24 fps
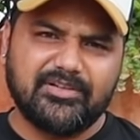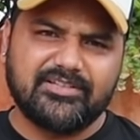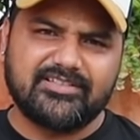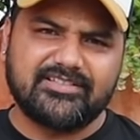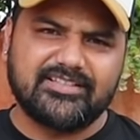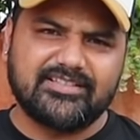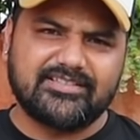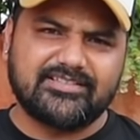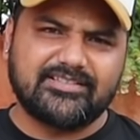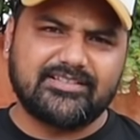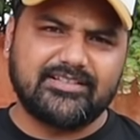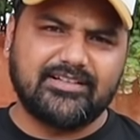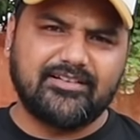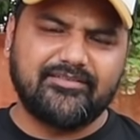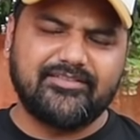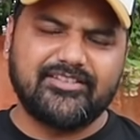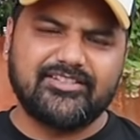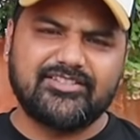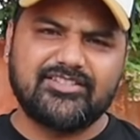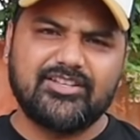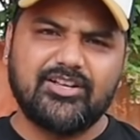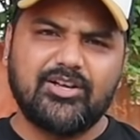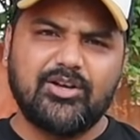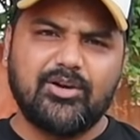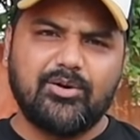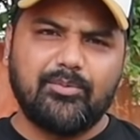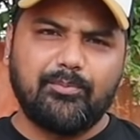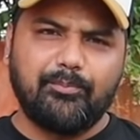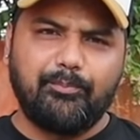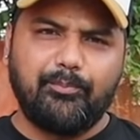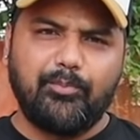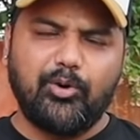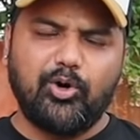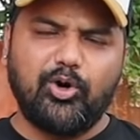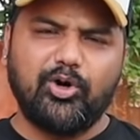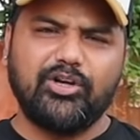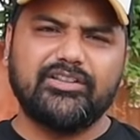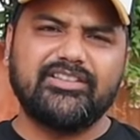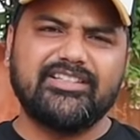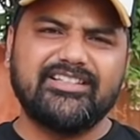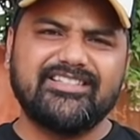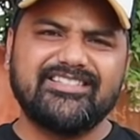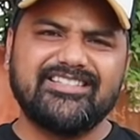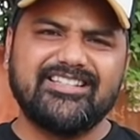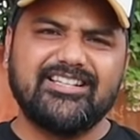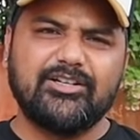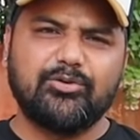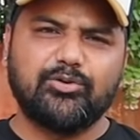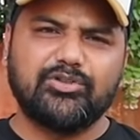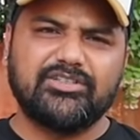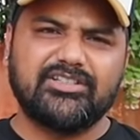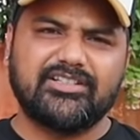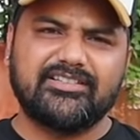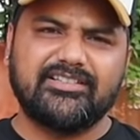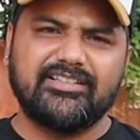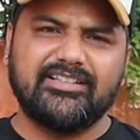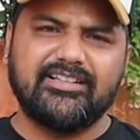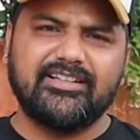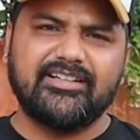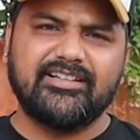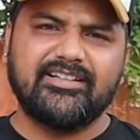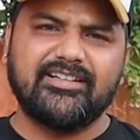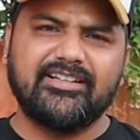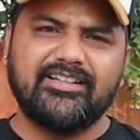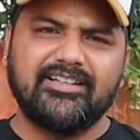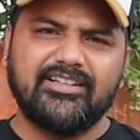इसकी सर्विस बहुत ईजीली हो सकती है